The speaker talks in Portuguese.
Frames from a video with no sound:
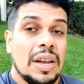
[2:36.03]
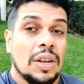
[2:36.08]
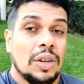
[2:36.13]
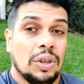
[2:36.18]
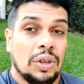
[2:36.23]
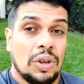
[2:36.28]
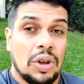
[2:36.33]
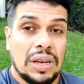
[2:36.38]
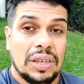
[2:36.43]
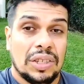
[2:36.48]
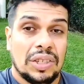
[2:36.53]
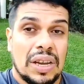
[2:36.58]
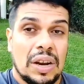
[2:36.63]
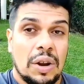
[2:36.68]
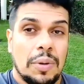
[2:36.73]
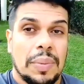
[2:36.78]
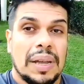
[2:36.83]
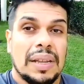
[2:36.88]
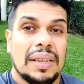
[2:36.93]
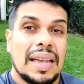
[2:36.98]
Nós
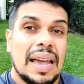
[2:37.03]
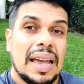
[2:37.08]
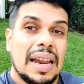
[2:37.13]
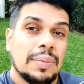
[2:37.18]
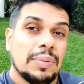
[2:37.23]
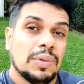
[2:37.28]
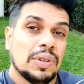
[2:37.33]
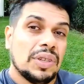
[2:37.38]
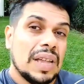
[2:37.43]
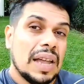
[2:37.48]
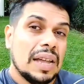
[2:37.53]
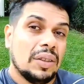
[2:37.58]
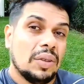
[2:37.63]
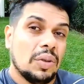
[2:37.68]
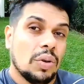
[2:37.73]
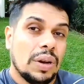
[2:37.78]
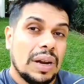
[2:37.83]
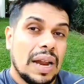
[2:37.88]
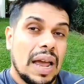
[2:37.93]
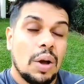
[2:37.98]
geralmente queremos
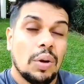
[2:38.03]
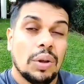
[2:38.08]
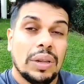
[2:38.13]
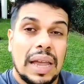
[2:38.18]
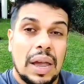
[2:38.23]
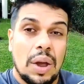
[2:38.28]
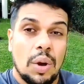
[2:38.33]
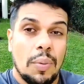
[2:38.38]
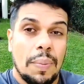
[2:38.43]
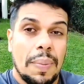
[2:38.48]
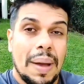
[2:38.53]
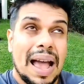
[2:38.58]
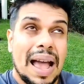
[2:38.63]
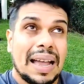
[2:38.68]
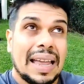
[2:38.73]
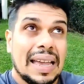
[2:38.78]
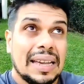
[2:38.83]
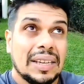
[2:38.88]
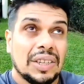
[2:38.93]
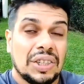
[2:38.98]
detonar ou derrubar
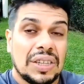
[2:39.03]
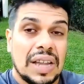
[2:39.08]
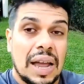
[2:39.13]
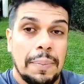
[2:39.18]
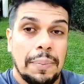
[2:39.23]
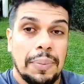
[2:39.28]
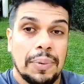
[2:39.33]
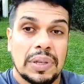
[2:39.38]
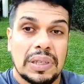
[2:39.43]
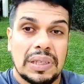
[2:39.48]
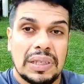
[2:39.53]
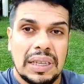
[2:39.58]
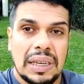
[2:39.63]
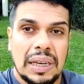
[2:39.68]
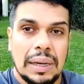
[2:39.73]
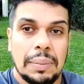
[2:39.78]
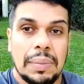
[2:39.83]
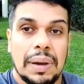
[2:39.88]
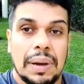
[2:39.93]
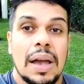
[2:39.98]
quem está por
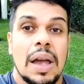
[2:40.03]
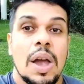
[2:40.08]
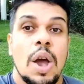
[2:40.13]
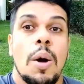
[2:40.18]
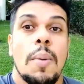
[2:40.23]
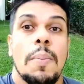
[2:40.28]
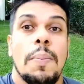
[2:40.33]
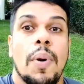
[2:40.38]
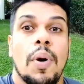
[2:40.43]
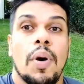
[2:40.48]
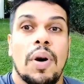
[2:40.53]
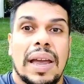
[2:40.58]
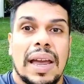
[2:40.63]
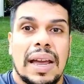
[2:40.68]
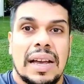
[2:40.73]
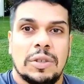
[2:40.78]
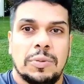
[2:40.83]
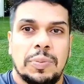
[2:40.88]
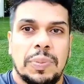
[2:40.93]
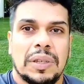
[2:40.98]
cima, porque
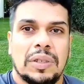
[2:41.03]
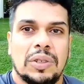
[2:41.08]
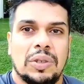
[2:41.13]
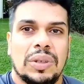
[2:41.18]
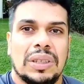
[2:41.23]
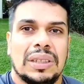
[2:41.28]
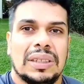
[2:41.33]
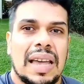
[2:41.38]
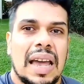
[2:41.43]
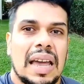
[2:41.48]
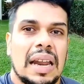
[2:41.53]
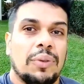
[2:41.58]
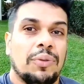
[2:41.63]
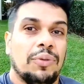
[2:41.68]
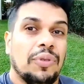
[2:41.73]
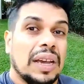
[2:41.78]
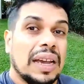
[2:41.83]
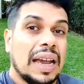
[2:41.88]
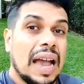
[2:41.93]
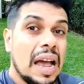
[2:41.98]
as pessoas querem
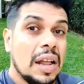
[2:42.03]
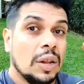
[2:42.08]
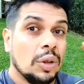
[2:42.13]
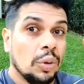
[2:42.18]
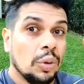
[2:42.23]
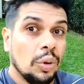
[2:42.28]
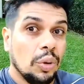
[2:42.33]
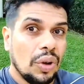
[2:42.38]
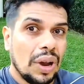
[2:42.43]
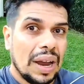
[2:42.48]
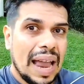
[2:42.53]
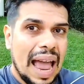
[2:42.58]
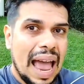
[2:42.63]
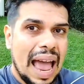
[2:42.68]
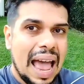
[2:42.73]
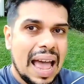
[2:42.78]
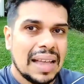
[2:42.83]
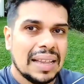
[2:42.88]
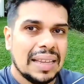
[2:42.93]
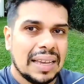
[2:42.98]
ficar no
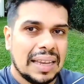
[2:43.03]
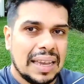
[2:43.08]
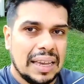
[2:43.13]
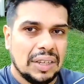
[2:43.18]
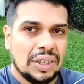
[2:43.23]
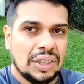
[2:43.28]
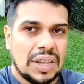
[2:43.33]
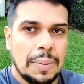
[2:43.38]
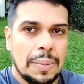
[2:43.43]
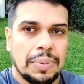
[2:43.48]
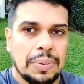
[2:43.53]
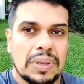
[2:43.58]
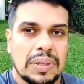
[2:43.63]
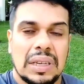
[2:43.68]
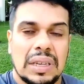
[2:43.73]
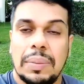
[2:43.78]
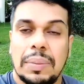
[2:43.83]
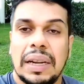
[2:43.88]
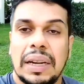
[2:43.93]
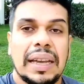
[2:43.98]
lugar de quem está por
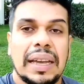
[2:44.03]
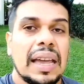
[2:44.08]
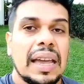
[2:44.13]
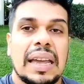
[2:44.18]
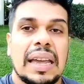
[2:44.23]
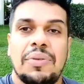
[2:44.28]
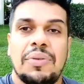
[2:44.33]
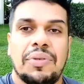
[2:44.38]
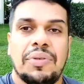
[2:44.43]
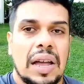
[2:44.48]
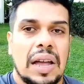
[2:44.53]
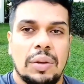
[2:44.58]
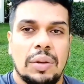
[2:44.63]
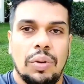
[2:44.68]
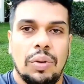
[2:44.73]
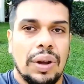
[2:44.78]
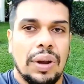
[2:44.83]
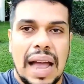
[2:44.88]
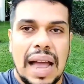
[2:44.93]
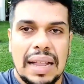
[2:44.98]
cima. Ninguém quer ficar
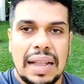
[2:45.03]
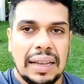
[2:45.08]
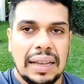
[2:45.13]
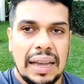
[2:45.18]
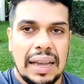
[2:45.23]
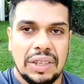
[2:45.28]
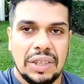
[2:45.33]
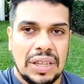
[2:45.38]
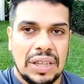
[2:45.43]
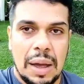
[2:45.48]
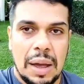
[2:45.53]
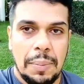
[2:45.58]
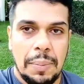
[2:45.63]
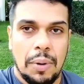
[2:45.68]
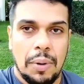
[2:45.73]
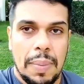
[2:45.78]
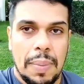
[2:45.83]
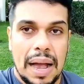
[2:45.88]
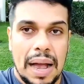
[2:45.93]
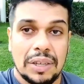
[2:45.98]
no lugar de quem está
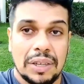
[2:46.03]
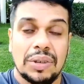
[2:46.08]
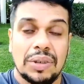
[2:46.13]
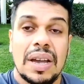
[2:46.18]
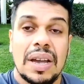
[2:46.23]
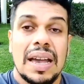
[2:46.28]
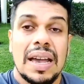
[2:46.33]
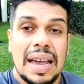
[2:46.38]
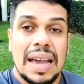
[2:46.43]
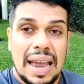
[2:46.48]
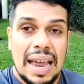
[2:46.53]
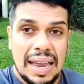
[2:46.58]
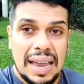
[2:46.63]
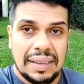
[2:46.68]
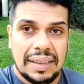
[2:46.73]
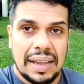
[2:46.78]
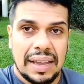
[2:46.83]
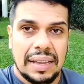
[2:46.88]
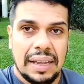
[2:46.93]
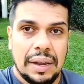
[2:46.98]
por baixo.
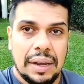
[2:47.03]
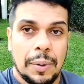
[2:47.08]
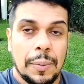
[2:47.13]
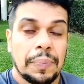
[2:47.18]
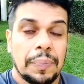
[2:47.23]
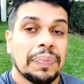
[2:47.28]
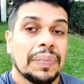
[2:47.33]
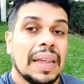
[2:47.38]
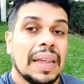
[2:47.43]
Entendeu?